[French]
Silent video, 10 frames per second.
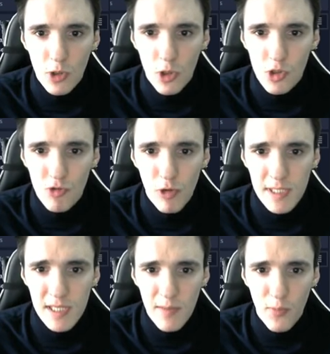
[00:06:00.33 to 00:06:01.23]
je vous
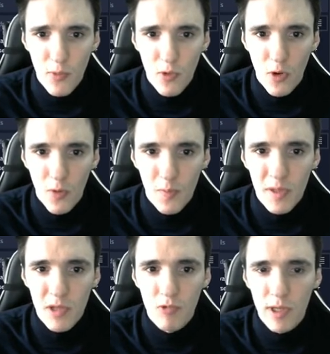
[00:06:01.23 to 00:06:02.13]
laisse un peu
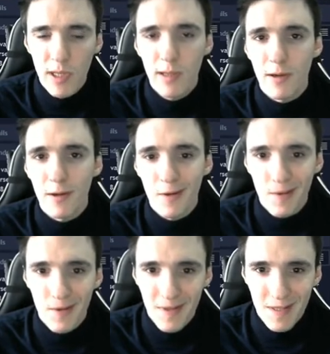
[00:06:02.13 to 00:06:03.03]
bidouiller
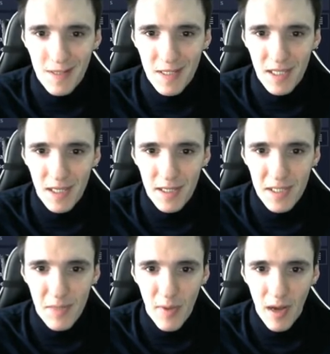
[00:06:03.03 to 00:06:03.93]
ces,
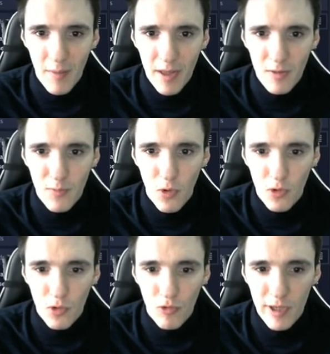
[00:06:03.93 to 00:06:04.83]
paramètres pour
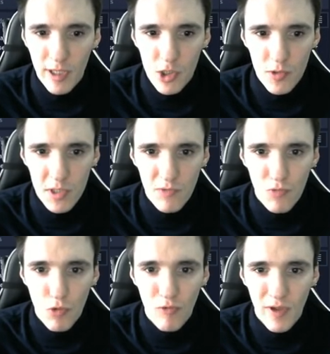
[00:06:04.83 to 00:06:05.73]
trouver quelque chose qui vous
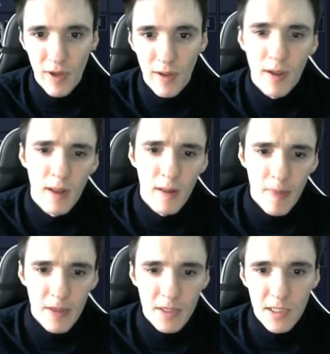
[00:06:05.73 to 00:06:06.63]
convient.
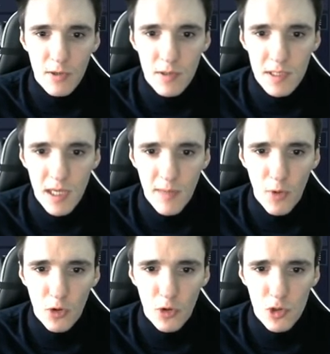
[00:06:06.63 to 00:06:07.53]
Ce qui, ce qui est
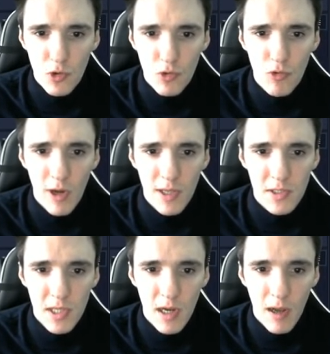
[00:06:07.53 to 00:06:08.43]
important surtout, voilà, ce
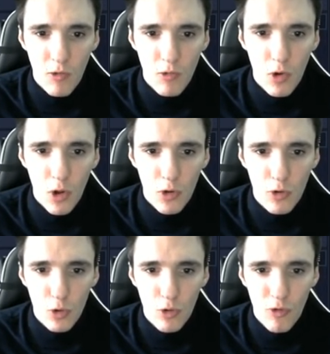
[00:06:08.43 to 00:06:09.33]
sera la couleur
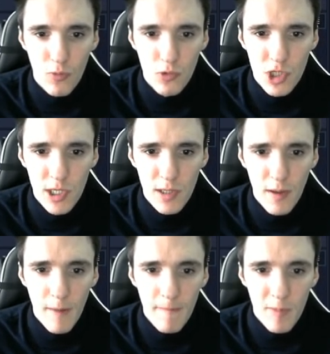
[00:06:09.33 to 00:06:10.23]
de, vos bougies,
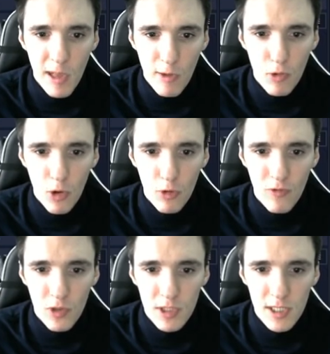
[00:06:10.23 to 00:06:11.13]
la couleur de
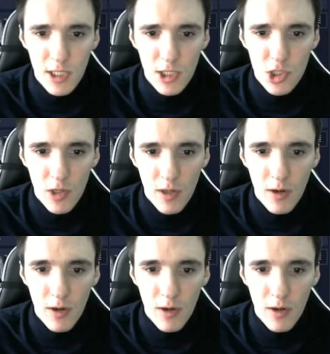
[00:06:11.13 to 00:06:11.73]
vos tiges,